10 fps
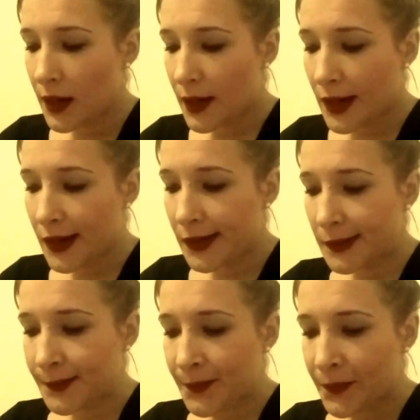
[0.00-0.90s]

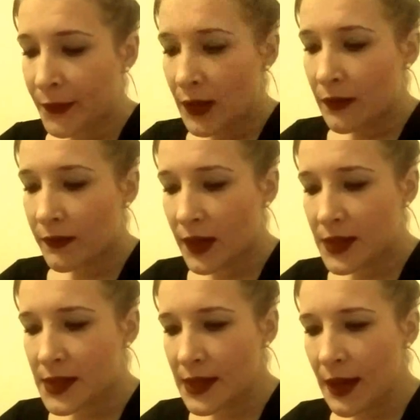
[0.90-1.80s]
Эм, в
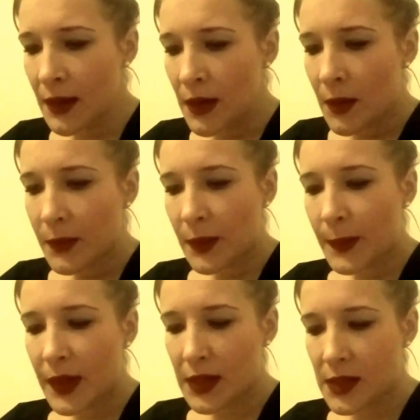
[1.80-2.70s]
конце мне
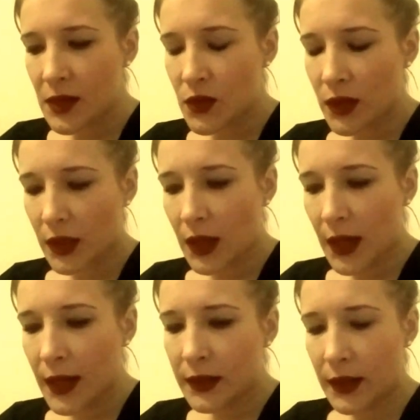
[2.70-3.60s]
показалось, что это
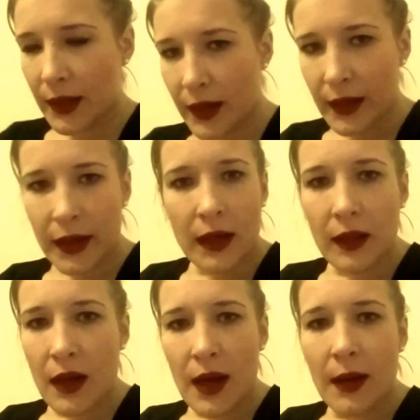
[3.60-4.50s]
какая-то
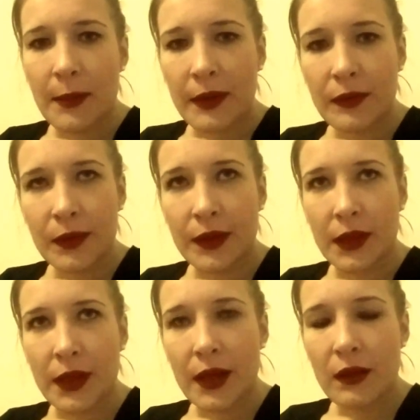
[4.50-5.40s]
реклама вот
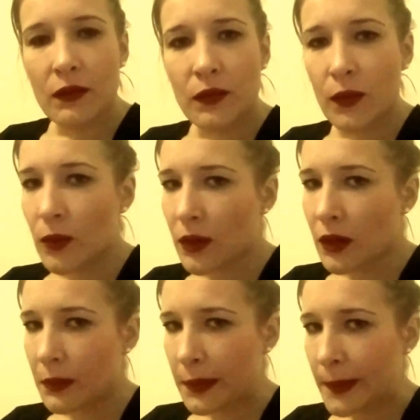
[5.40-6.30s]
на его
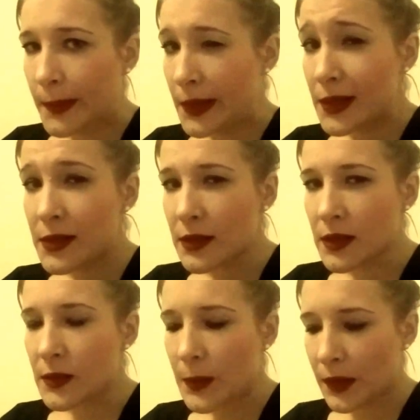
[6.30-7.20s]
как бы
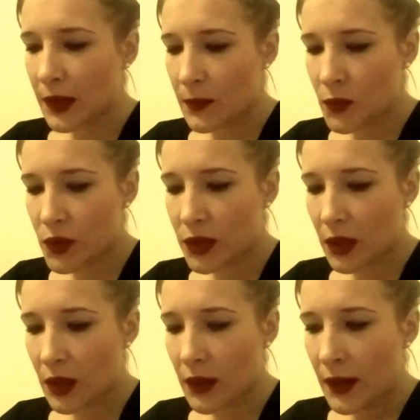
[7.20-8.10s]
бизнес, потому
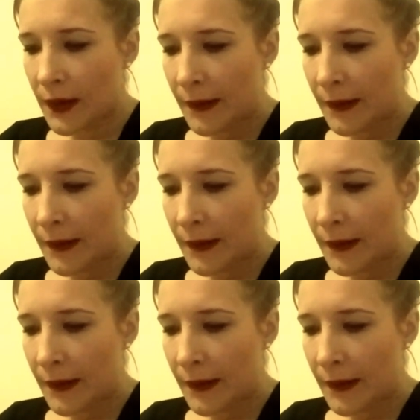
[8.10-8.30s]
что